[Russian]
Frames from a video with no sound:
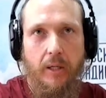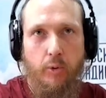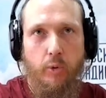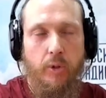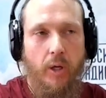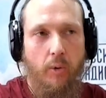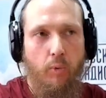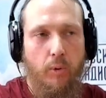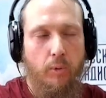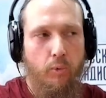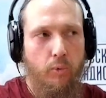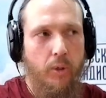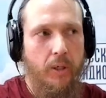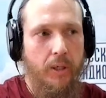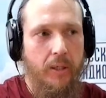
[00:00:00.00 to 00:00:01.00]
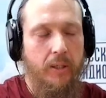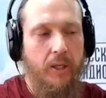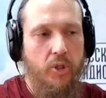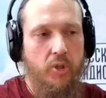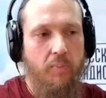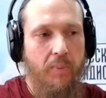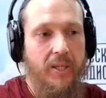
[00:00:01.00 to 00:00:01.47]
народная культура, и
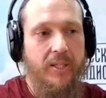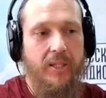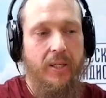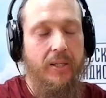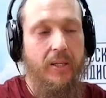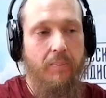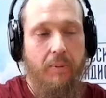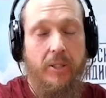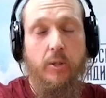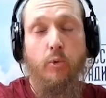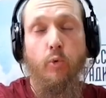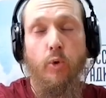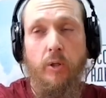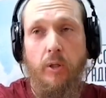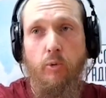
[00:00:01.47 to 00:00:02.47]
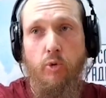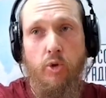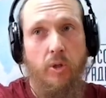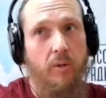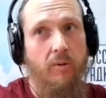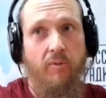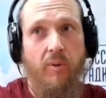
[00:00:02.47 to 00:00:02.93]
наши песни, они построены
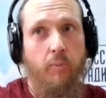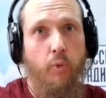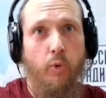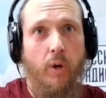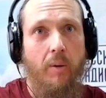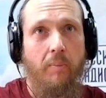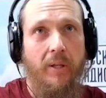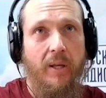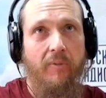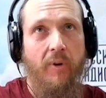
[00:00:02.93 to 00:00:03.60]
тоже во многом угу.